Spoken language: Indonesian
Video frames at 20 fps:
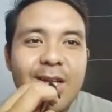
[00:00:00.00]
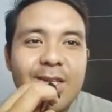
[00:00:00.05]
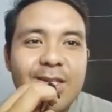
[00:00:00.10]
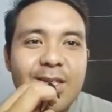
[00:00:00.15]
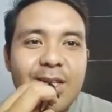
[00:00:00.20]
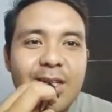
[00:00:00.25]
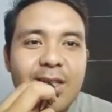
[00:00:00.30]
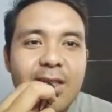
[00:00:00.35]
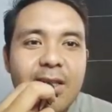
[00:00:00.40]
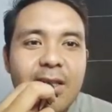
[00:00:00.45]

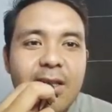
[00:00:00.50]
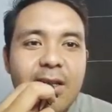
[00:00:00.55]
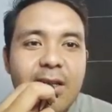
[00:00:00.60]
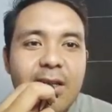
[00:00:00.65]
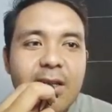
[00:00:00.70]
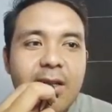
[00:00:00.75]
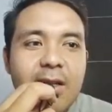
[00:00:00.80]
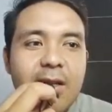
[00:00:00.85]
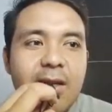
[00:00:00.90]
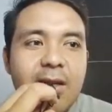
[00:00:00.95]
anjrit.
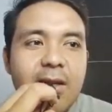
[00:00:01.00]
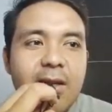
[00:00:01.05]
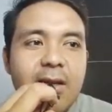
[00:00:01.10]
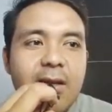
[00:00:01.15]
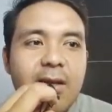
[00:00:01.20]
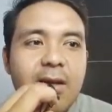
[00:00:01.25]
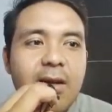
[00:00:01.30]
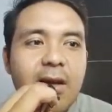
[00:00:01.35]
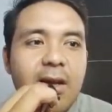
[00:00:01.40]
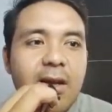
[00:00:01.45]

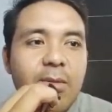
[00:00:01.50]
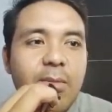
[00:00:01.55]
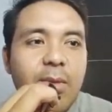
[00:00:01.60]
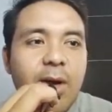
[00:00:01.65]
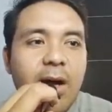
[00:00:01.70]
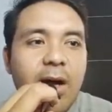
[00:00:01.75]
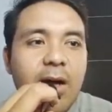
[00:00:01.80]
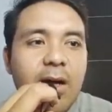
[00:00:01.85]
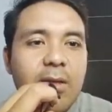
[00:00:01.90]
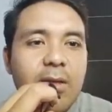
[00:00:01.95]
Ngeri
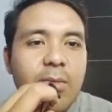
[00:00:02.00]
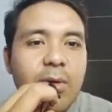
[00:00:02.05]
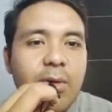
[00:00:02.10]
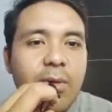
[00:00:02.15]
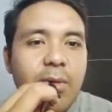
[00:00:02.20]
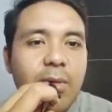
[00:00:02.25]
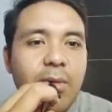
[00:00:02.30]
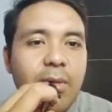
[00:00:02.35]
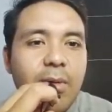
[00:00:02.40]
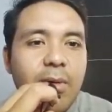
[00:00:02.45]
banget,
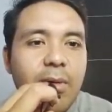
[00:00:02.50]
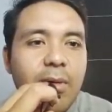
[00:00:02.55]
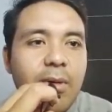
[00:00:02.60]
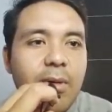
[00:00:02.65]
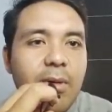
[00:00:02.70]
Bro.